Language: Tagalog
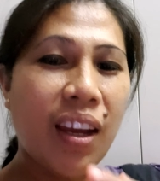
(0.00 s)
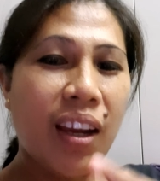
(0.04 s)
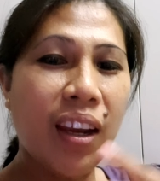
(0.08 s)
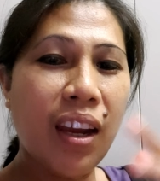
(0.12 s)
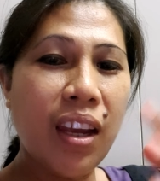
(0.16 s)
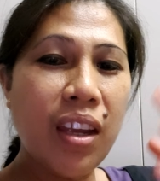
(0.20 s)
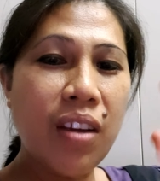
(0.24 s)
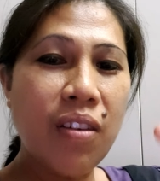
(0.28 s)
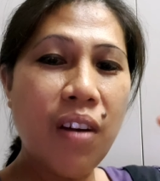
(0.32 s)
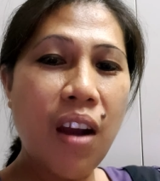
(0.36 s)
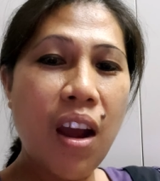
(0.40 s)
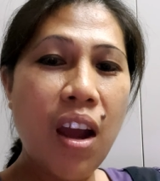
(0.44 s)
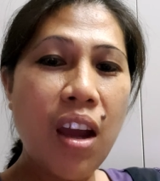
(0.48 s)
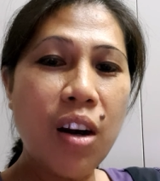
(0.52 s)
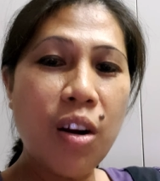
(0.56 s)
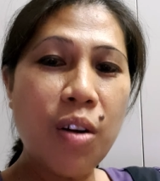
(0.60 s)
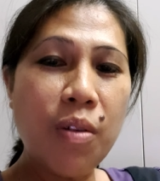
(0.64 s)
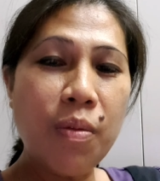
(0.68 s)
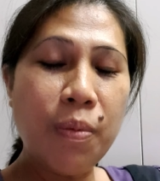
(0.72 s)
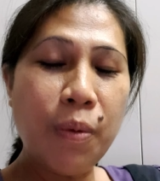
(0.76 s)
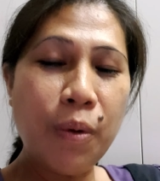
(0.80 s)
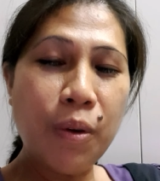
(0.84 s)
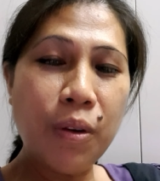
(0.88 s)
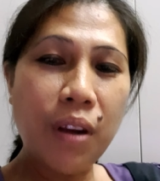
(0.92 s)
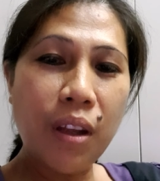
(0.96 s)
Ngayong araw
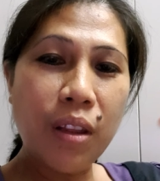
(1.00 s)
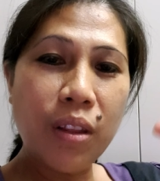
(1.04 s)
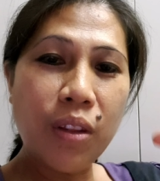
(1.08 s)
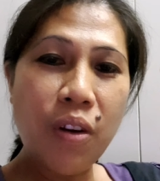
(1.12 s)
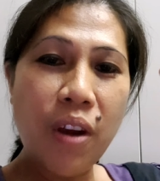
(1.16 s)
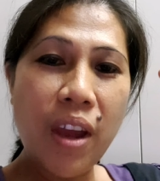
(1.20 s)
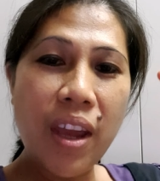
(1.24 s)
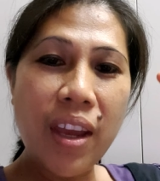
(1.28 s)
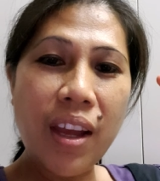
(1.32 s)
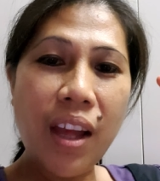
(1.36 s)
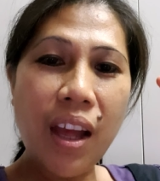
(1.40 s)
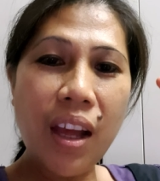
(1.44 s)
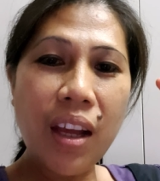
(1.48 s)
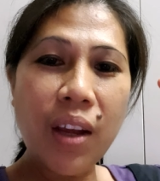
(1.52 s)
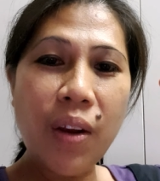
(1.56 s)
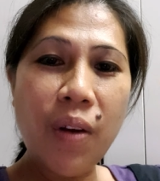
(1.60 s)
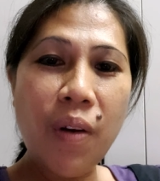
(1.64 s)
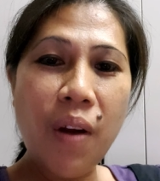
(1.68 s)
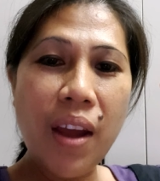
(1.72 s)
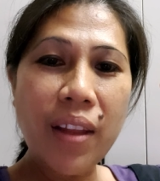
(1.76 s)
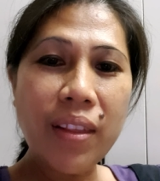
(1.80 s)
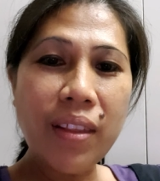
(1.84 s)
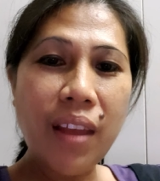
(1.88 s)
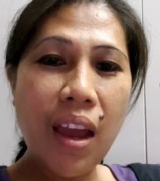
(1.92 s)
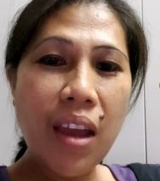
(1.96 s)
po na to ay
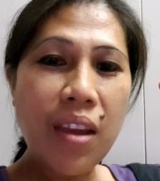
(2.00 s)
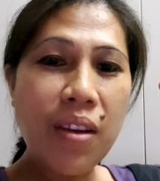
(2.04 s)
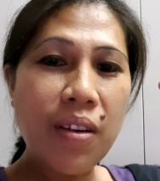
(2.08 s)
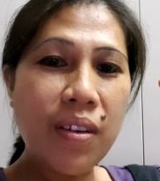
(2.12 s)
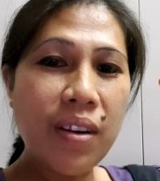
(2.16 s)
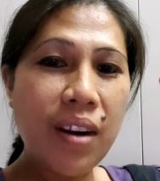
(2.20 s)
gagawa tayo